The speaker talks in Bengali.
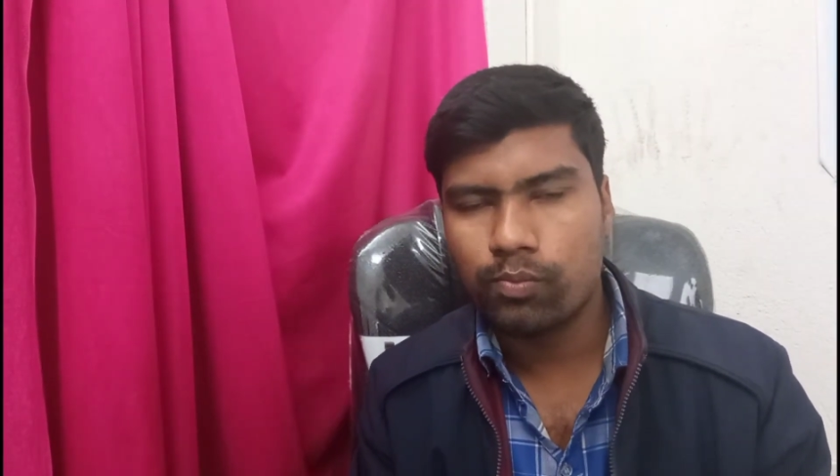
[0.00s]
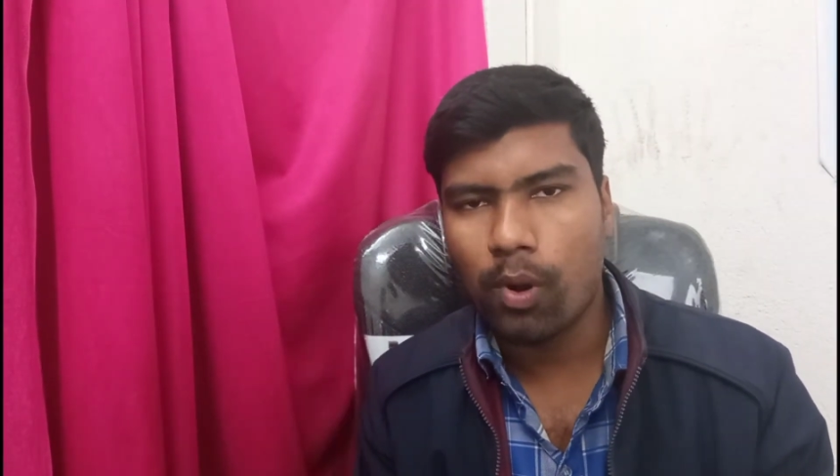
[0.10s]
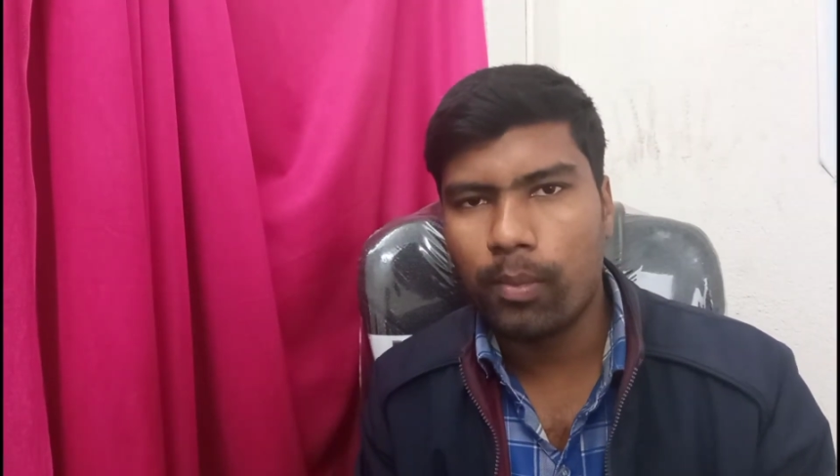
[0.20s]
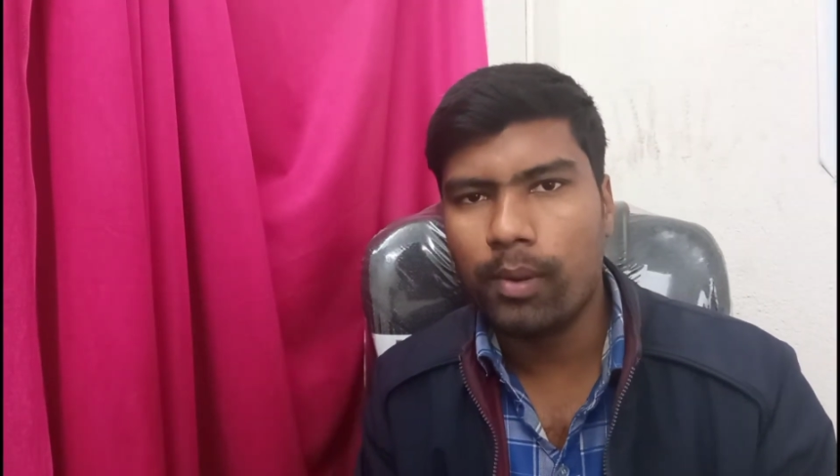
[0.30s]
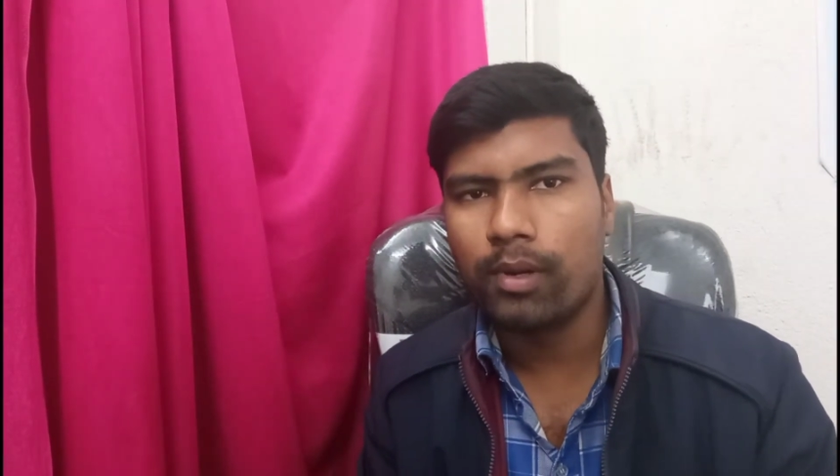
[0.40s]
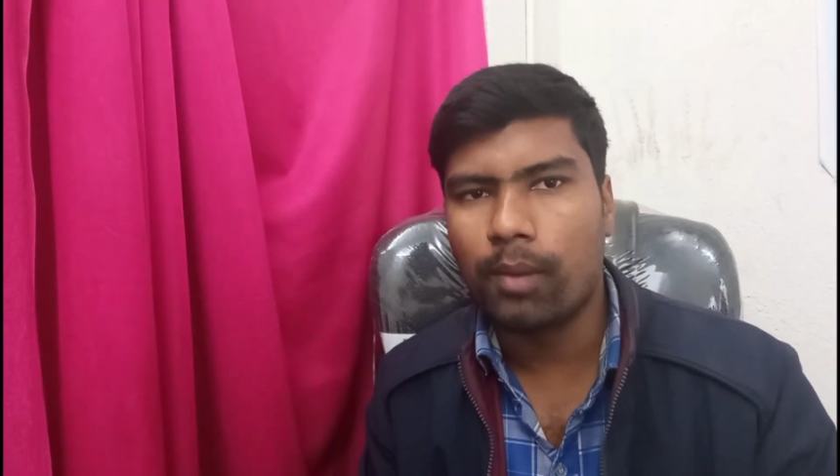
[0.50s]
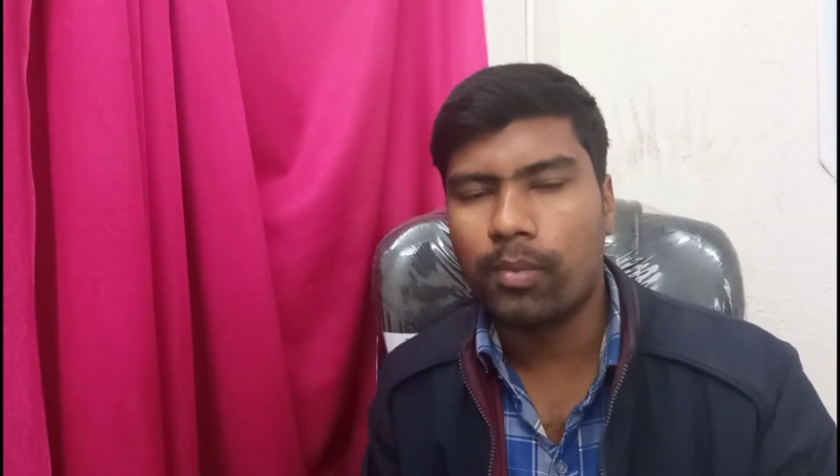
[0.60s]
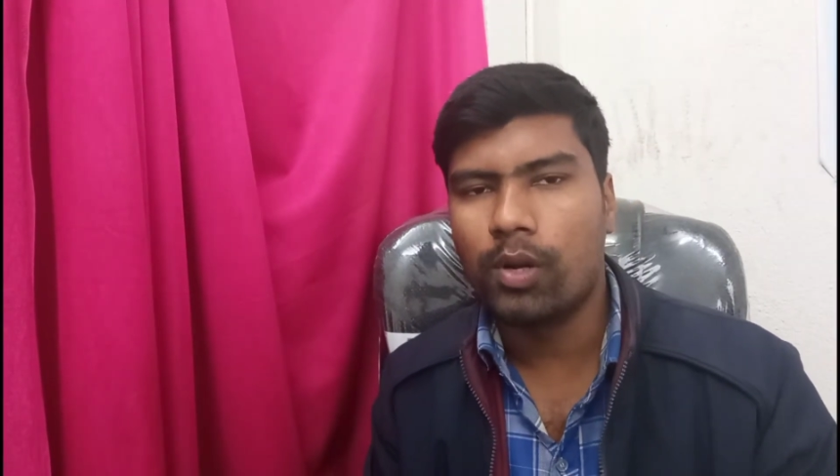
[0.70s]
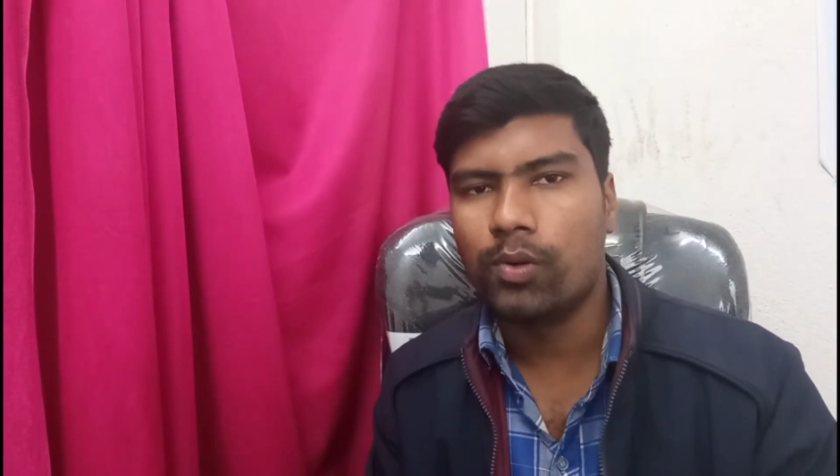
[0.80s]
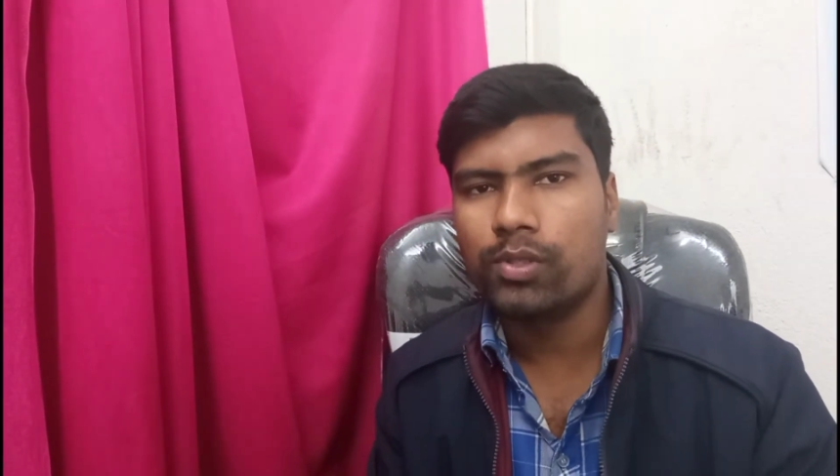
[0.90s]
প্রবলেমটা
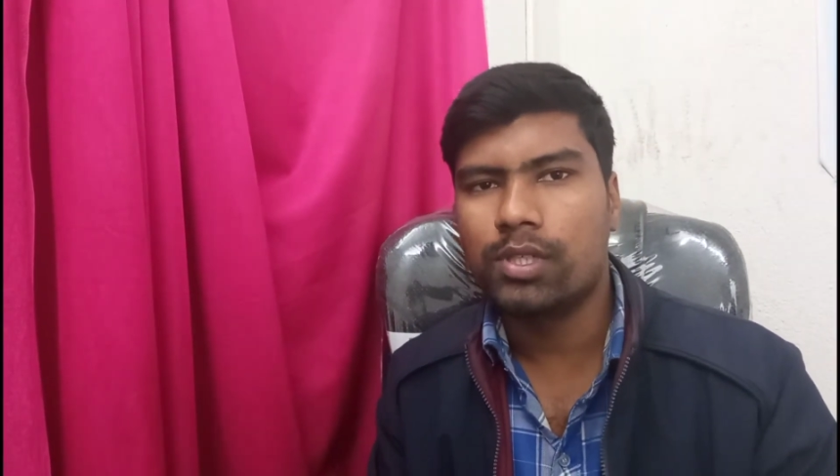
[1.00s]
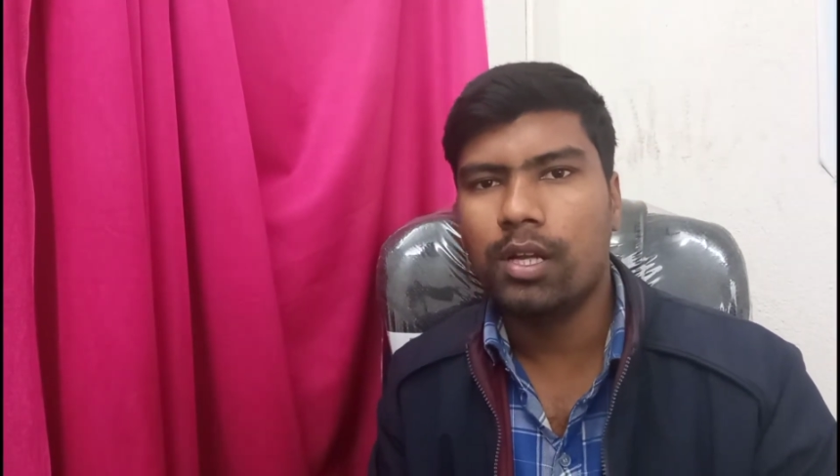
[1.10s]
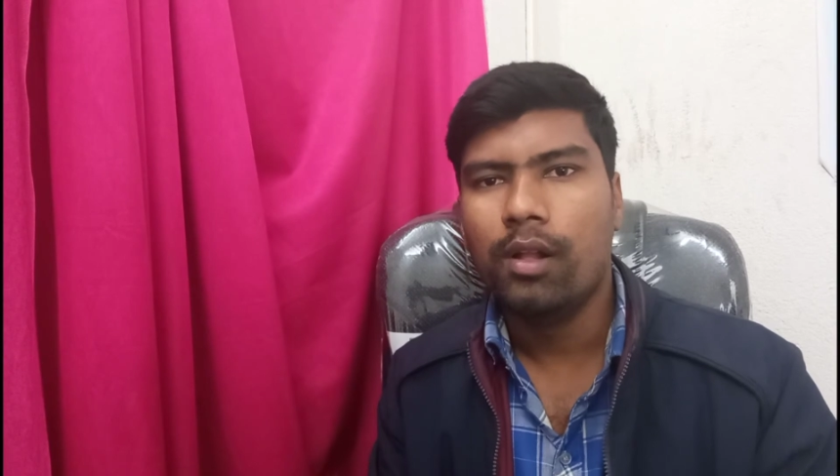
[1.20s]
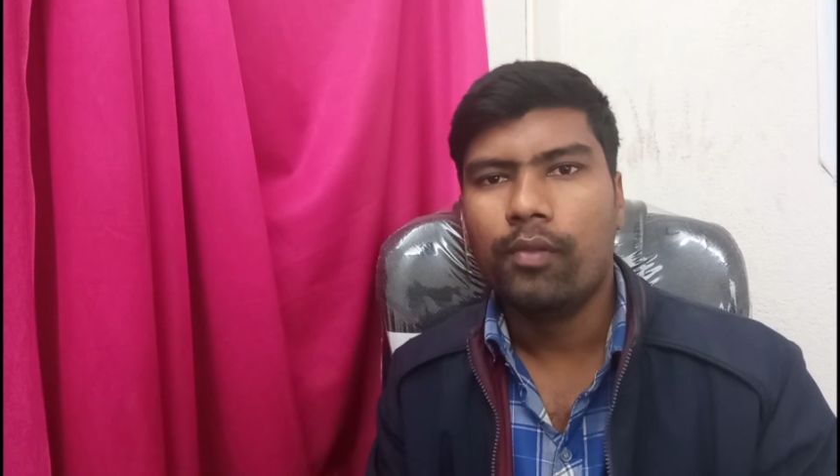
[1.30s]
আপনার হচ্ছে